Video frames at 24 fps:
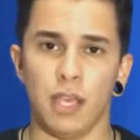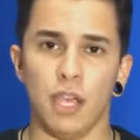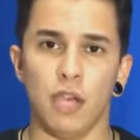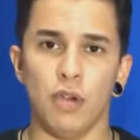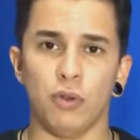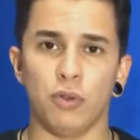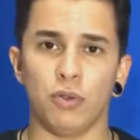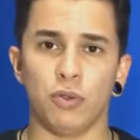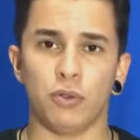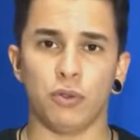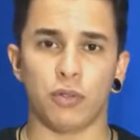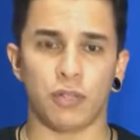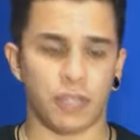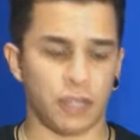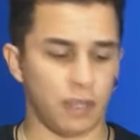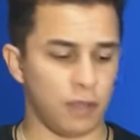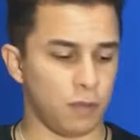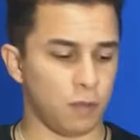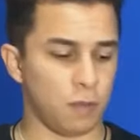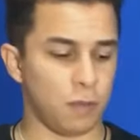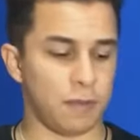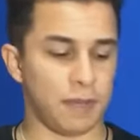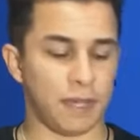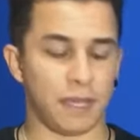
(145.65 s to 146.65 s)
Eu tô aqui
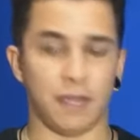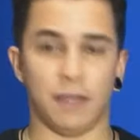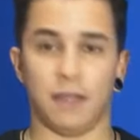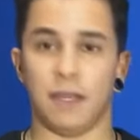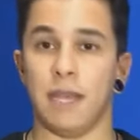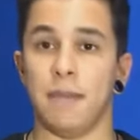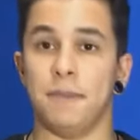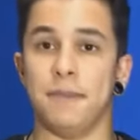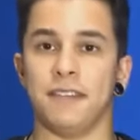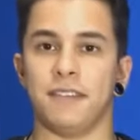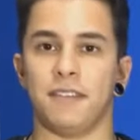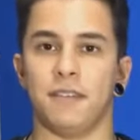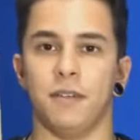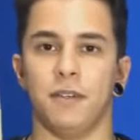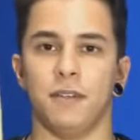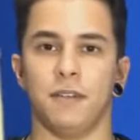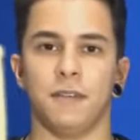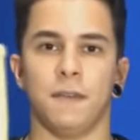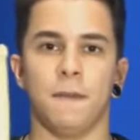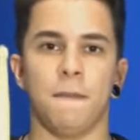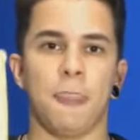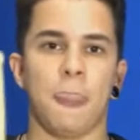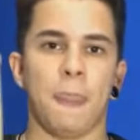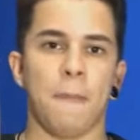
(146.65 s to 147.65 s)
com uma baqueta
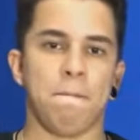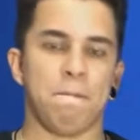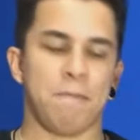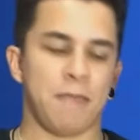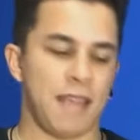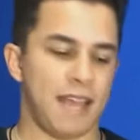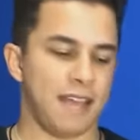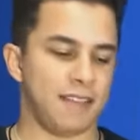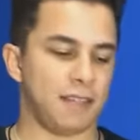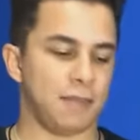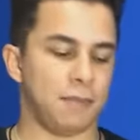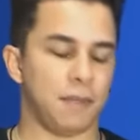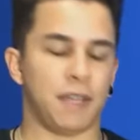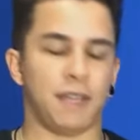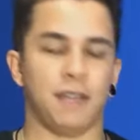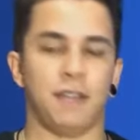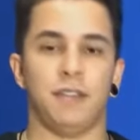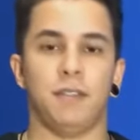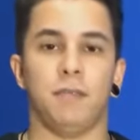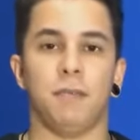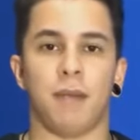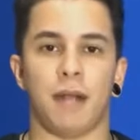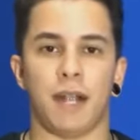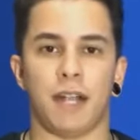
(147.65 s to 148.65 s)
MS2 essa
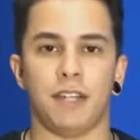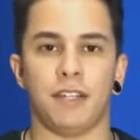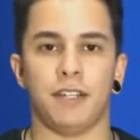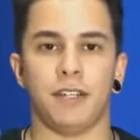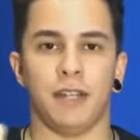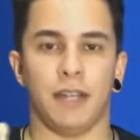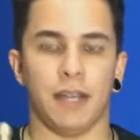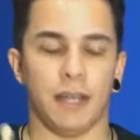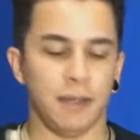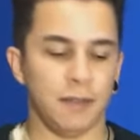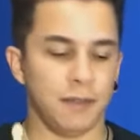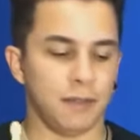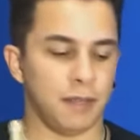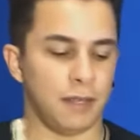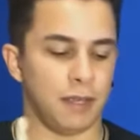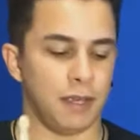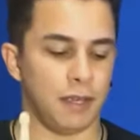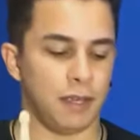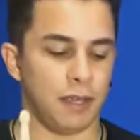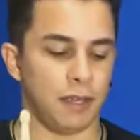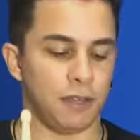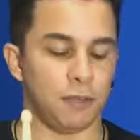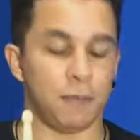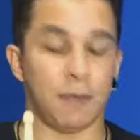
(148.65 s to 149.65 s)
baqueta de marcha, né?
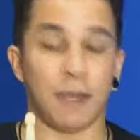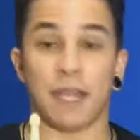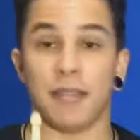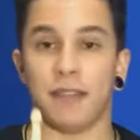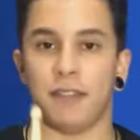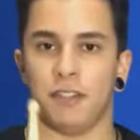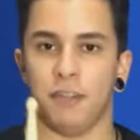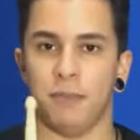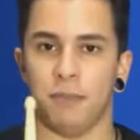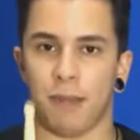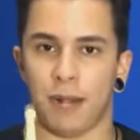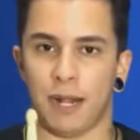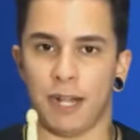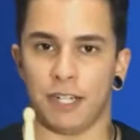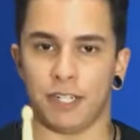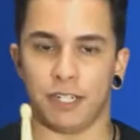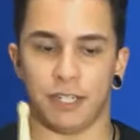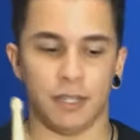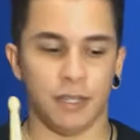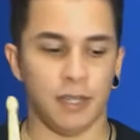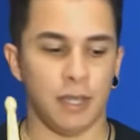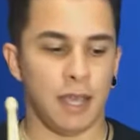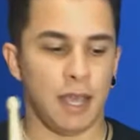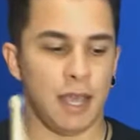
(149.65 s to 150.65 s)
É, de baqueta de
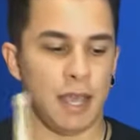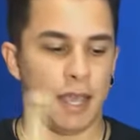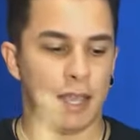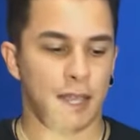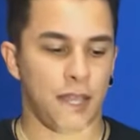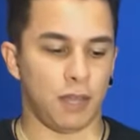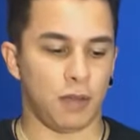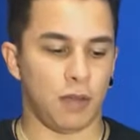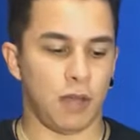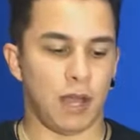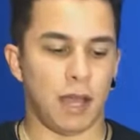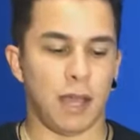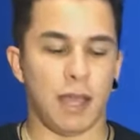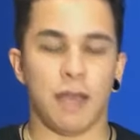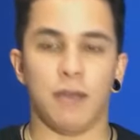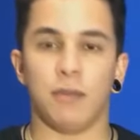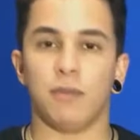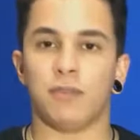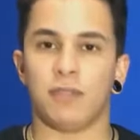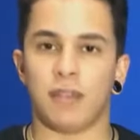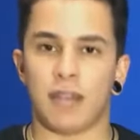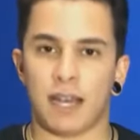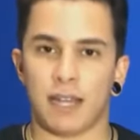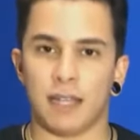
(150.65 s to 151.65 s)
marcha. Então ela é
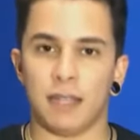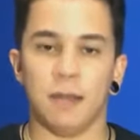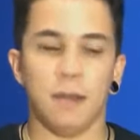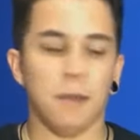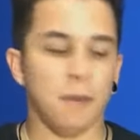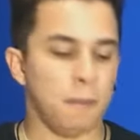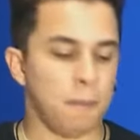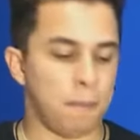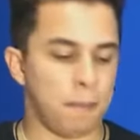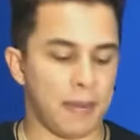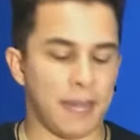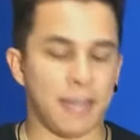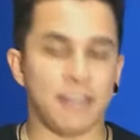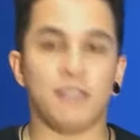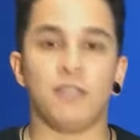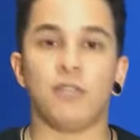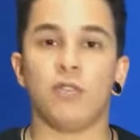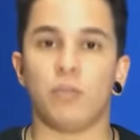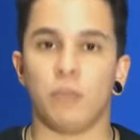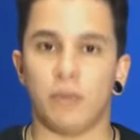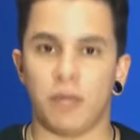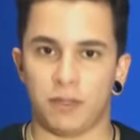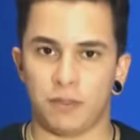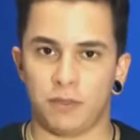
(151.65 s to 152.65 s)
usada para
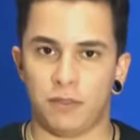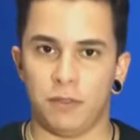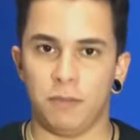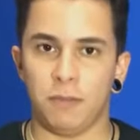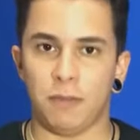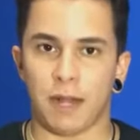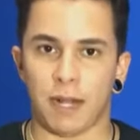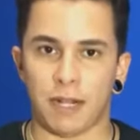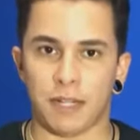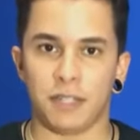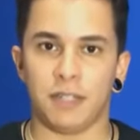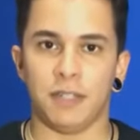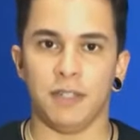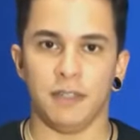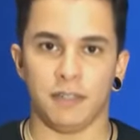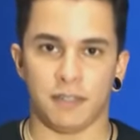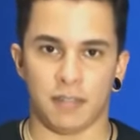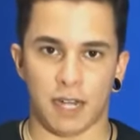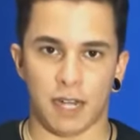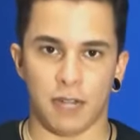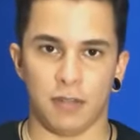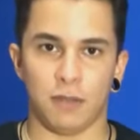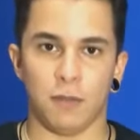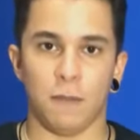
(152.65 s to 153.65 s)
instrumentos de marcha,
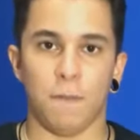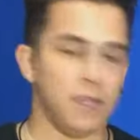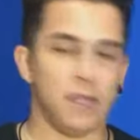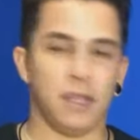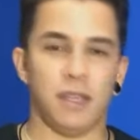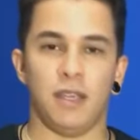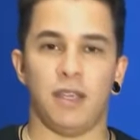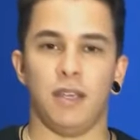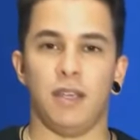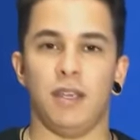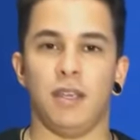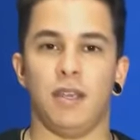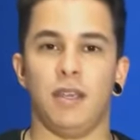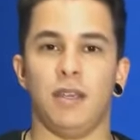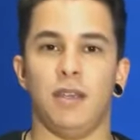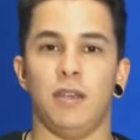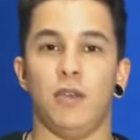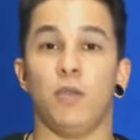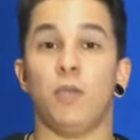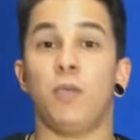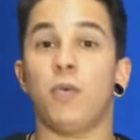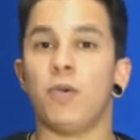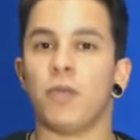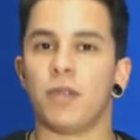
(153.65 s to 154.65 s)
certo? E,
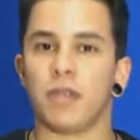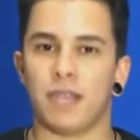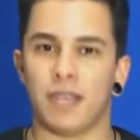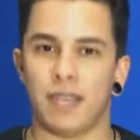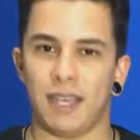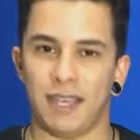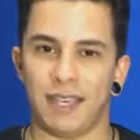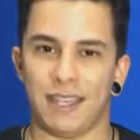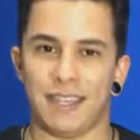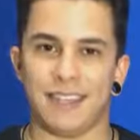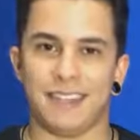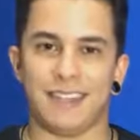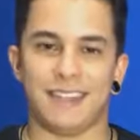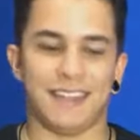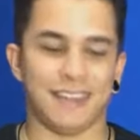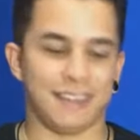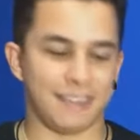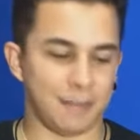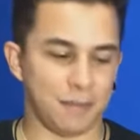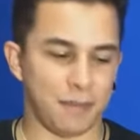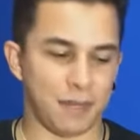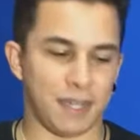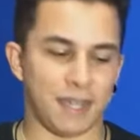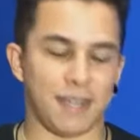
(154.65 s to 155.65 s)
e, e o porquê
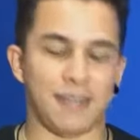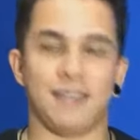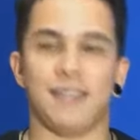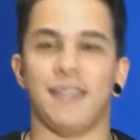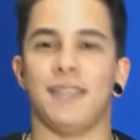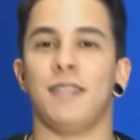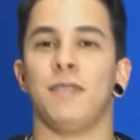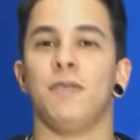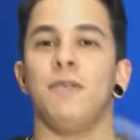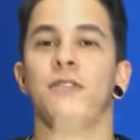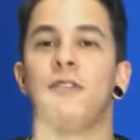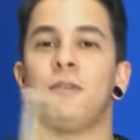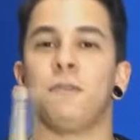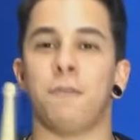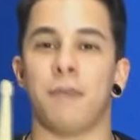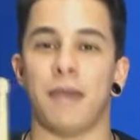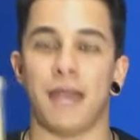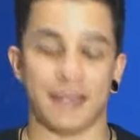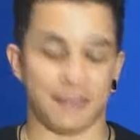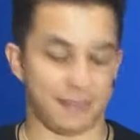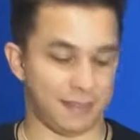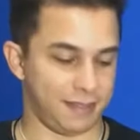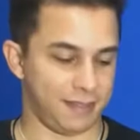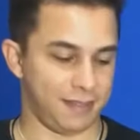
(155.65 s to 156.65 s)
dessa baqueta ser tão
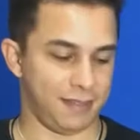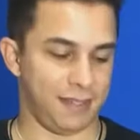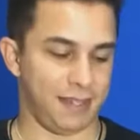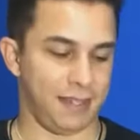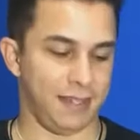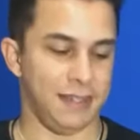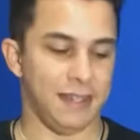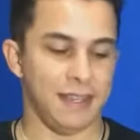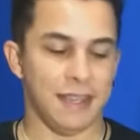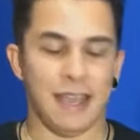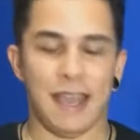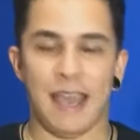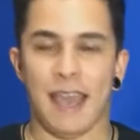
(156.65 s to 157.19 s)
espessa assim?